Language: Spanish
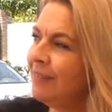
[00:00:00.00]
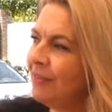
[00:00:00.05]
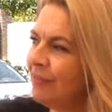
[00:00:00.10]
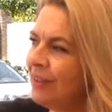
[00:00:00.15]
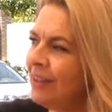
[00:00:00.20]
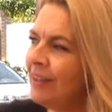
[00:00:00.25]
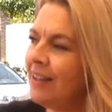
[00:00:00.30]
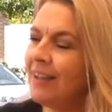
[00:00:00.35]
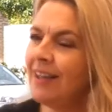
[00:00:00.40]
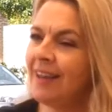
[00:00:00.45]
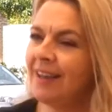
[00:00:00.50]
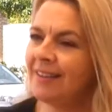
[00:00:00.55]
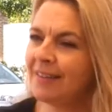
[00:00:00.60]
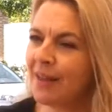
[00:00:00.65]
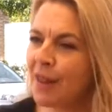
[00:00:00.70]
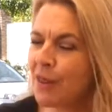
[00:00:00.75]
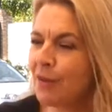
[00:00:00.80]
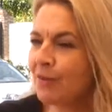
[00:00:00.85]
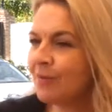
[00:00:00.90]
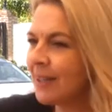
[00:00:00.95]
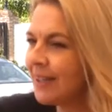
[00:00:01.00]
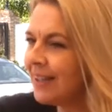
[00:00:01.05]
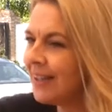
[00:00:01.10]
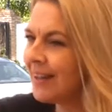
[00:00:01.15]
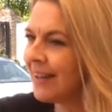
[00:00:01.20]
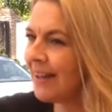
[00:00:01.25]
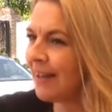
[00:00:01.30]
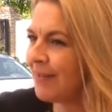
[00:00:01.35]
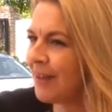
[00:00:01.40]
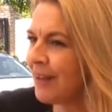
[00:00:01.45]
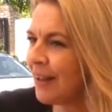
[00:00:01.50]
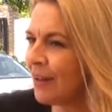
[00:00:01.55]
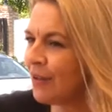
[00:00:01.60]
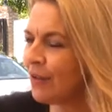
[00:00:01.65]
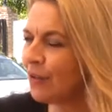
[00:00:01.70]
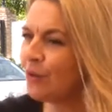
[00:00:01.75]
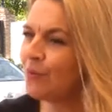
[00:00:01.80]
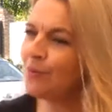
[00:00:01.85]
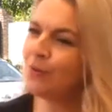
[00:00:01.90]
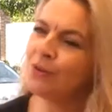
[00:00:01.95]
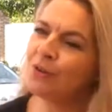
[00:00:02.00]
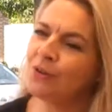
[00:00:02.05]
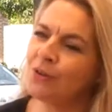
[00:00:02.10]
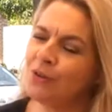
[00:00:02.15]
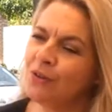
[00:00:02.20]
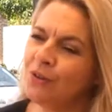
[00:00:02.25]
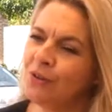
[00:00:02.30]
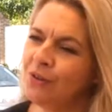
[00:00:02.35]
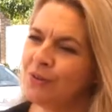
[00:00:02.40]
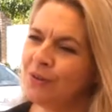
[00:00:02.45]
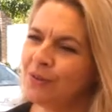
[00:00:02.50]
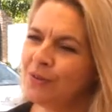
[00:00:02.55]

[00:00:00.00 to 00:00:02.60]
fin, está, le, habéis dado como otro... Siempre